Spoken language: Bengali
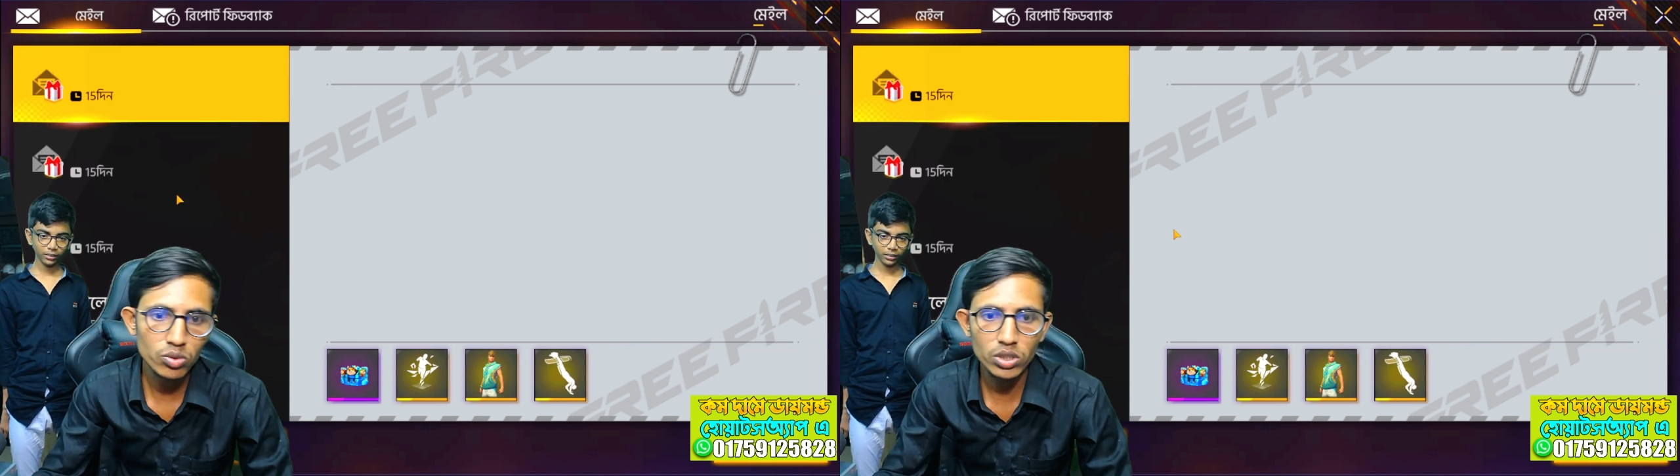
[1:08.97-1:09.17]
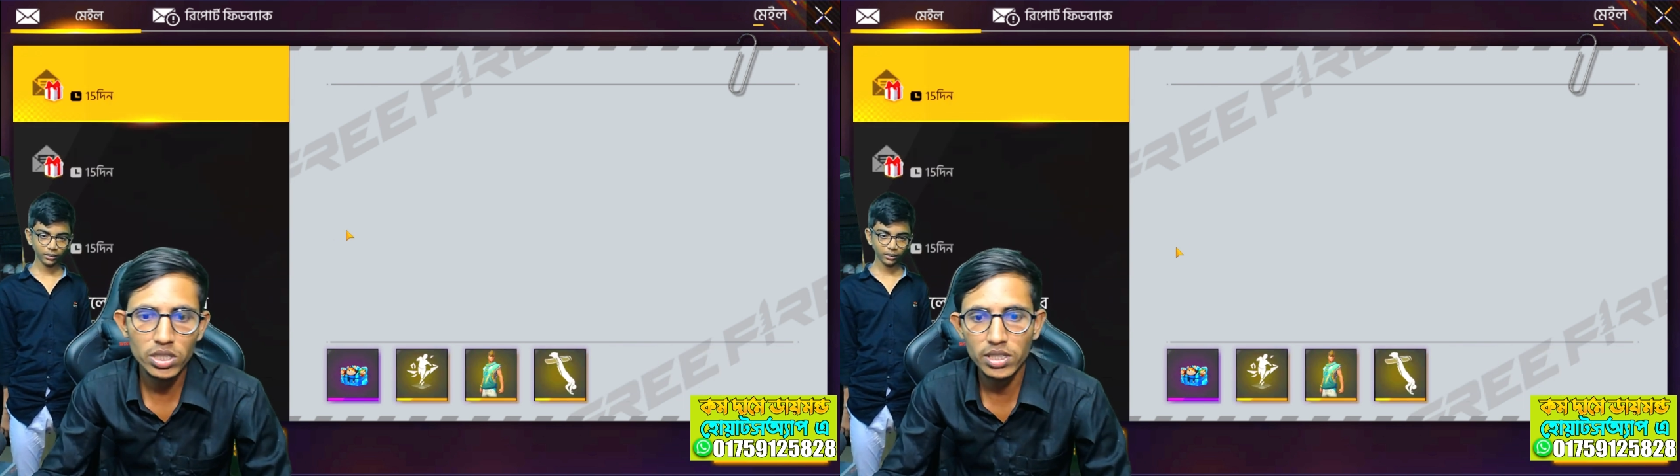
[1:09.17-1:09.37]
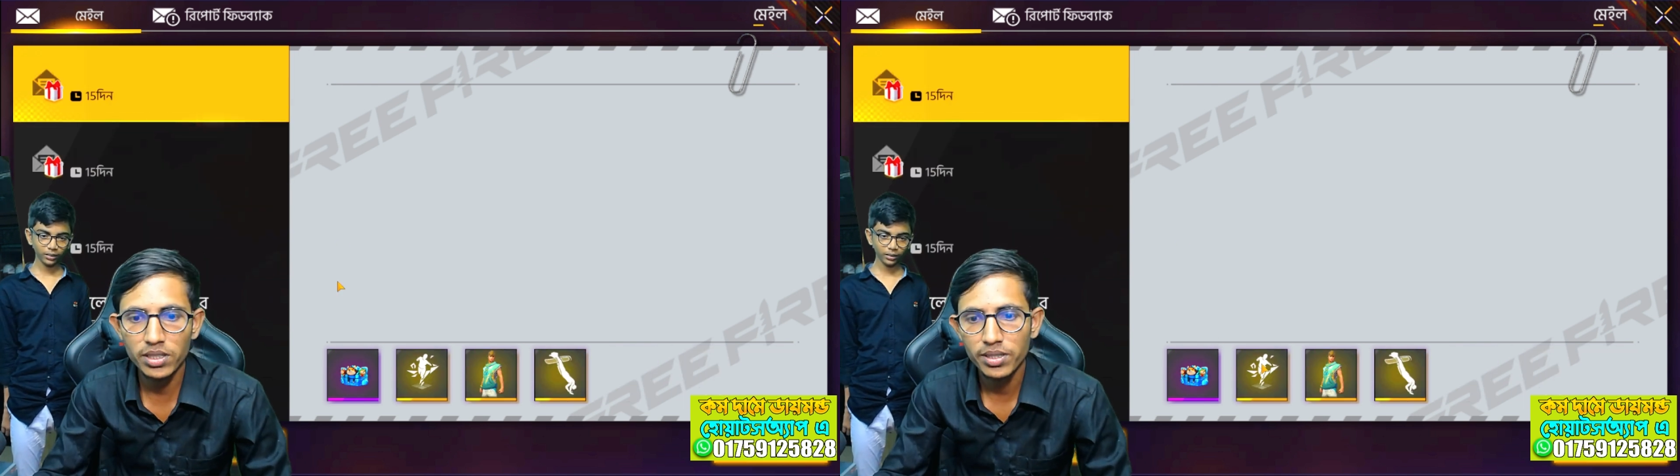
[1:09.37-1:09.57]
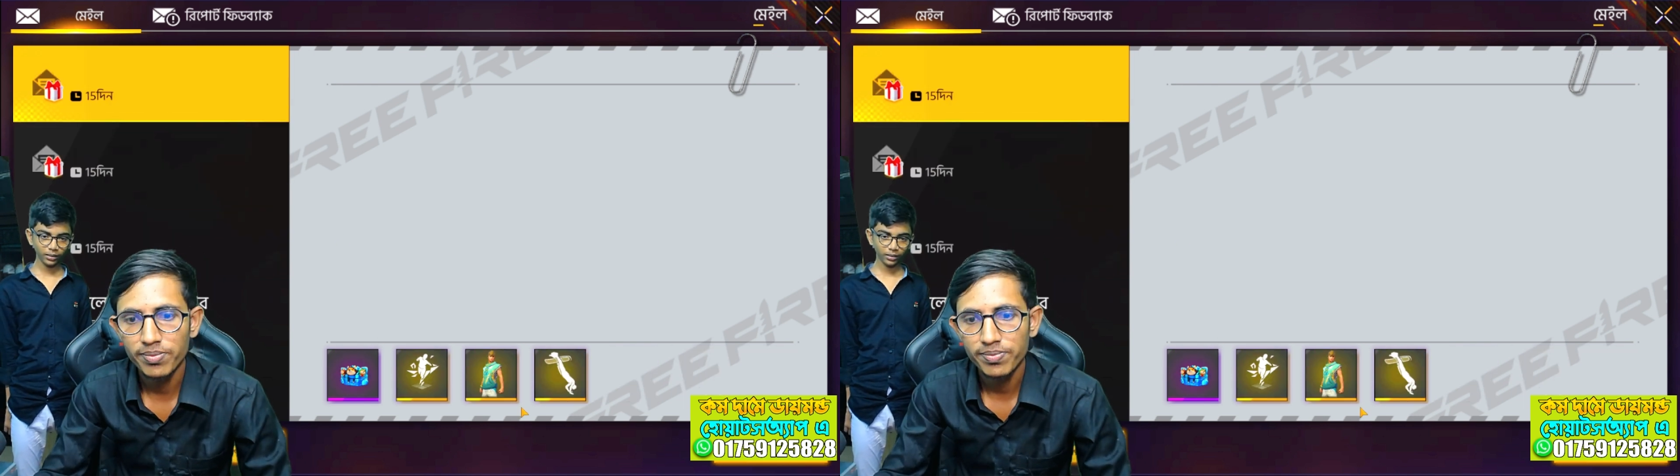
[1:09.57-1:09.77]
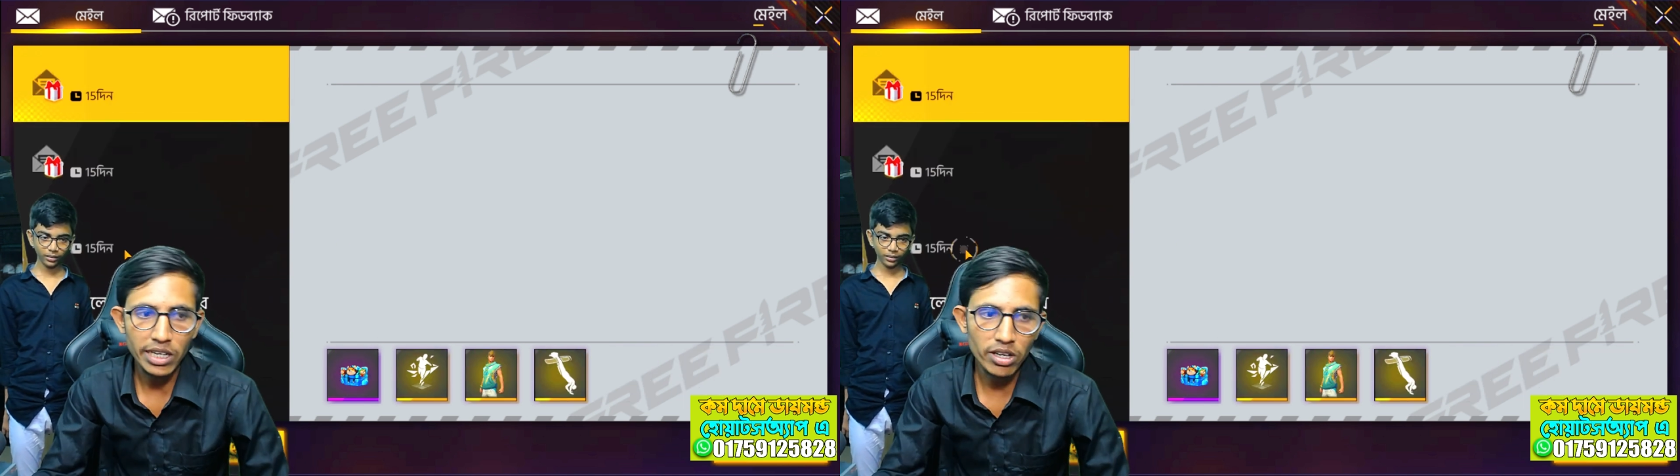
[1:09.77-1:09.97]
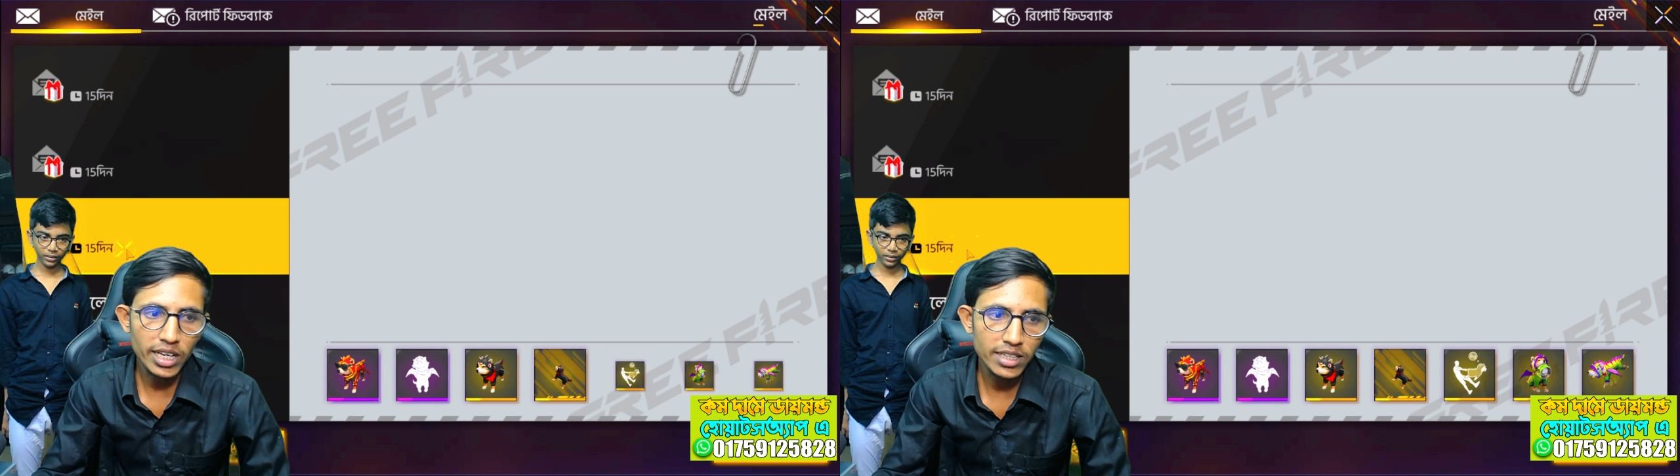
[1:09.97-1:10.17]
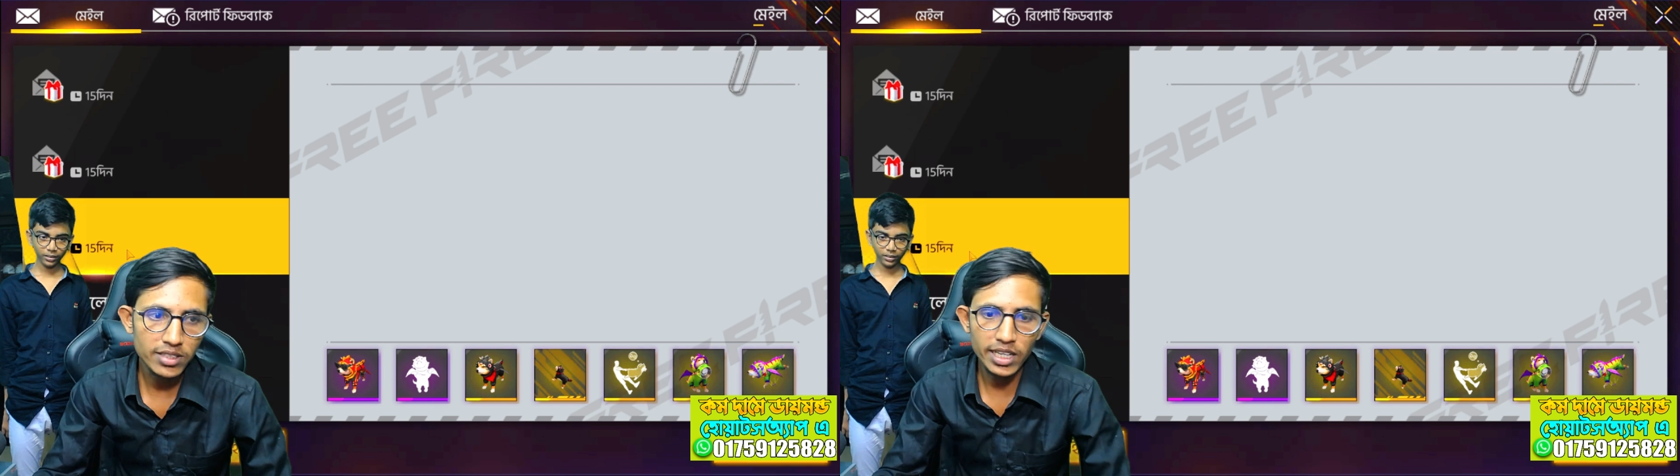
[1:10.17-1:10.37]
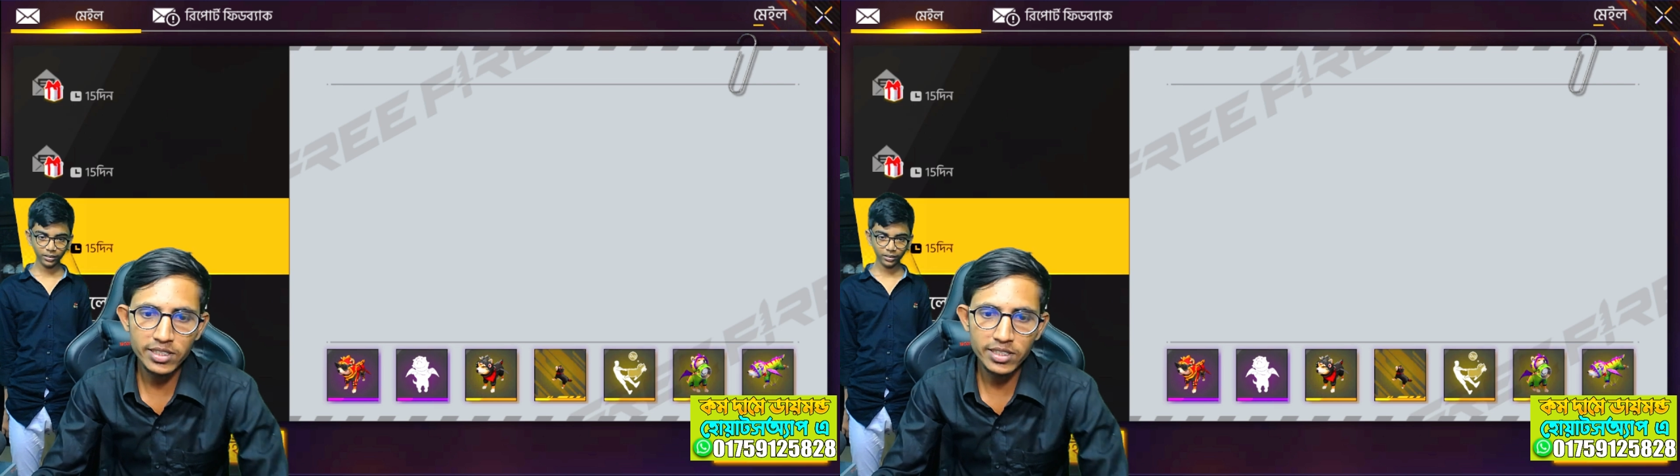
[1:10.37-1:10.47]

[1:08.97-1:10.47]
উই যাই হোক গাইস